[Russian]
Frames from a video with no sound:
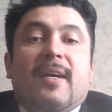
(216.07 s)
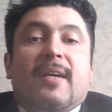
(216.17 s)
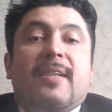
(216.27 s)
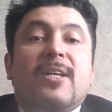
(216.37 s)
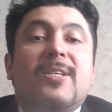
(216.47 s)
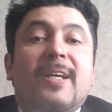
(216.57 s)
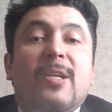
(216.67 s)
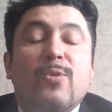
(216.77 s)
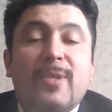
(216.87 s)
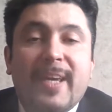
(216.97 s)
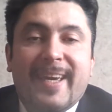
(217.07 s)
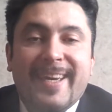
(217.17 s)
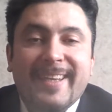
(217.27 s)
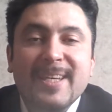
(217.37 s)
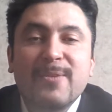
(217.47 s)
приглашать людей
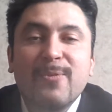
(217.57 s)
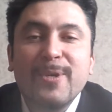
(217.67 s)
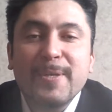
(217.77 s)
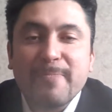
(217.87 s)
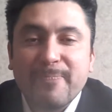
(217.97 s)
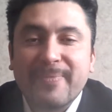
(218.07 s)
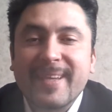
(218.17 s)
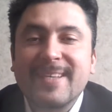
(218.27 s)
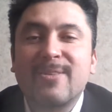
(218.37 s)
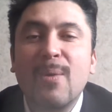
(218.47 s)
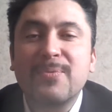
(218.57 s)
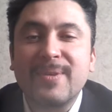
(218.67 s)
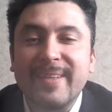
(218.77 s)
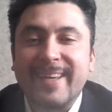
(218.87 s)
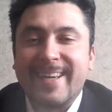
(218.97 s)
на свой
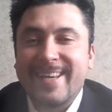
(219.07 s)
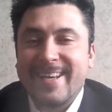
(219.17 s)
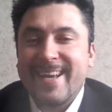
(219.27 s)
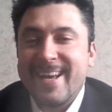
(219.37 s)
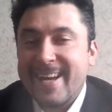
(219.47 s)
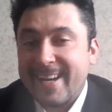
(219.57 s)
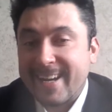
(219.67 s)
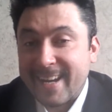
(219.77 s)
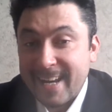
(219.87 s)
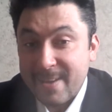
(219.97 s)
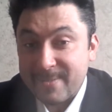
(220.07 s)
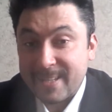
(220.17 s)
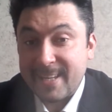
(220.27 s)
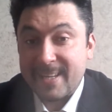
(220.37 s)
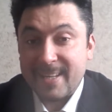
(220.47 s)
собственный
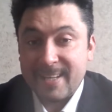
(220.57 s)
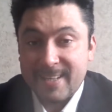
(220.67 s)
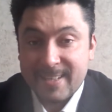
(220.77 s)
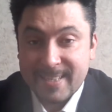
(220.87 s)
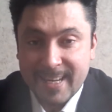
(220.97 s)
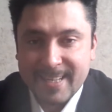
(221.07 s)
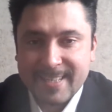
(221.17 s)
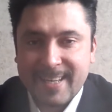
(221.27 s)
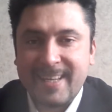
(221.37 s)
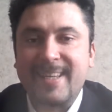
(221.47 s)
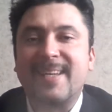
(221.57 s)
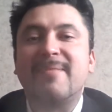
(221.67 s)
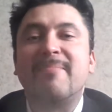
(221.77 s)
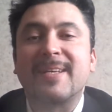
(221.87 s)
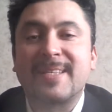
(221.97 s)
королевский, э, царский
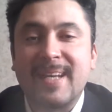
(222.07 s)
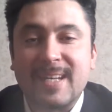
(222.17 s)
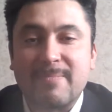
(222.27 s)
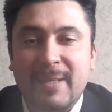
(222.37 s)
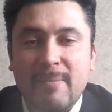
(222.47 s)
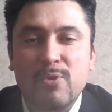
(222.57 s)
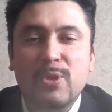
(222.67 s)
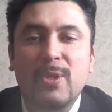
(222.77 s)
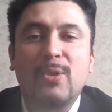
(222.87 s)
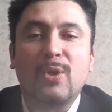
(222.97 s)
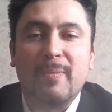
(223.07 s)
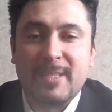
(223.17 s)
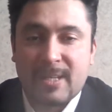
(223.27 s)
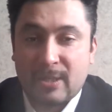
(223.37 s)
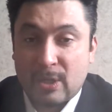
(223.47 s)
массаж, потому что тот
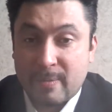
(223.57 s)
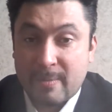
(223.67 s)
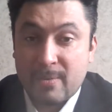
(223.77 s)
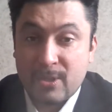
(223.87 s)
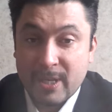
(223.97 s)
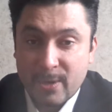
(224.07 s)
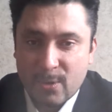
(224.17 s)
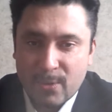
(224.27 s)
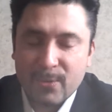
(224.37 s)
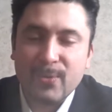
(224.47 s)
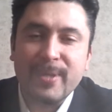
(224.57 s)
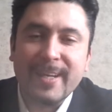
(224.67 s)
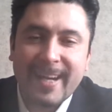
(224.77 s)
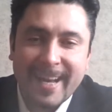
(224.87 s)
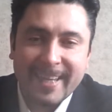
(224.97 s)
массаж, которым я обучаю, он
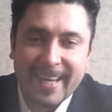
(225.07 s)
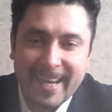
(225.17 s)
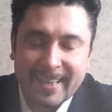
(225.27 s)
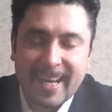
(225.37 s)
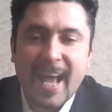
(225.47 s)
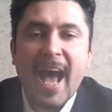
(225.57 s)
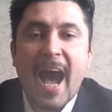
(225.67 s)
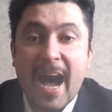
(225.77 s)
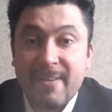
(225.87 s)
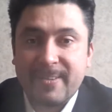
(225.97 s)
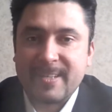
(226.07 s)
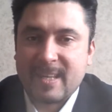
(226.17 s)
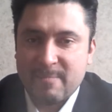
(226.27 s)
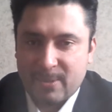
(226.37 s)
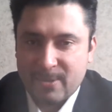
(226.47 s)
уникальный. Это
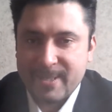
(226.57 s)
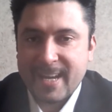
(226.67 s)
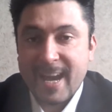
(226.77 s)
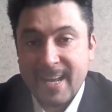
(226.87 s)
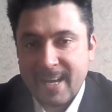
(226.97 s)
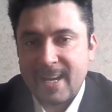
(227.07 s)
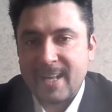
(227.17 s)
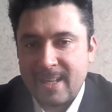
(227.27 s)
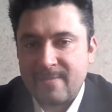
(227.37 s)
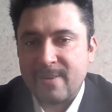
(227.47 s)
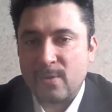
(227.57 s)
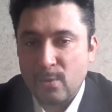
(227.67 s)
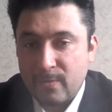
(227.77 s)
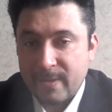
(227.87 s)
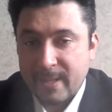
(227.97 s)
авторские методики Олега Алафа
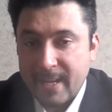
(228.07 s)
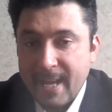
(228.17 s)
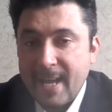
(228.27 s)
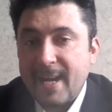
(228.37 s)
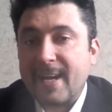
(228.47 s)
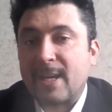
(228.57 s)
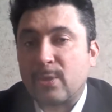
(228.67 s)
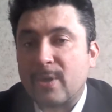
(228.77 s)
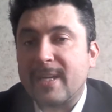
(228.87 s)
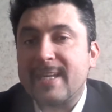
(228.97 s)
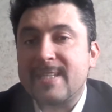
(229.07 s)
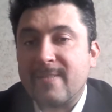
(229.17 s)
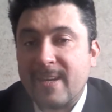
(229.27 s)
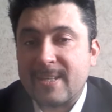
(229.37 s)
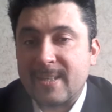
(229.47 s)
Гудвина, который
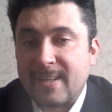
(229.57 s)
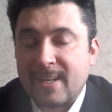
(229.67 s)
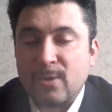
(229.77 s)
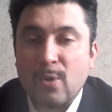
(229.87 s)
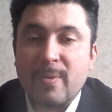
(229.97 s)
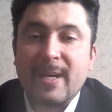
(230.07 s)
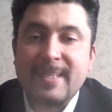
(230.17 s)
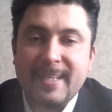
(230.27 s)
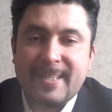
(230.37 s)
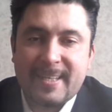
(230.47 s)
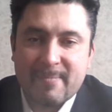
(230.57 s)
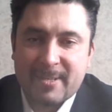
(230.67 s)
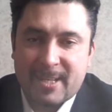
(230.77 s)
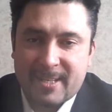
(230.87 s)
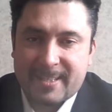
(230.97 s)
известен как номер один среди
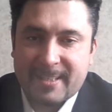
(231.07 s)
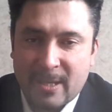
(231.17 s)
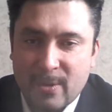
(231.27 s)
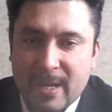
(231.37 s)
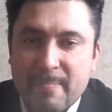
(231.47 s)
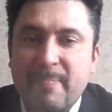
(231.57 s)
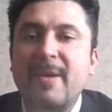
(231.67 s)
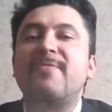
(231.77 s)
массажных технологий по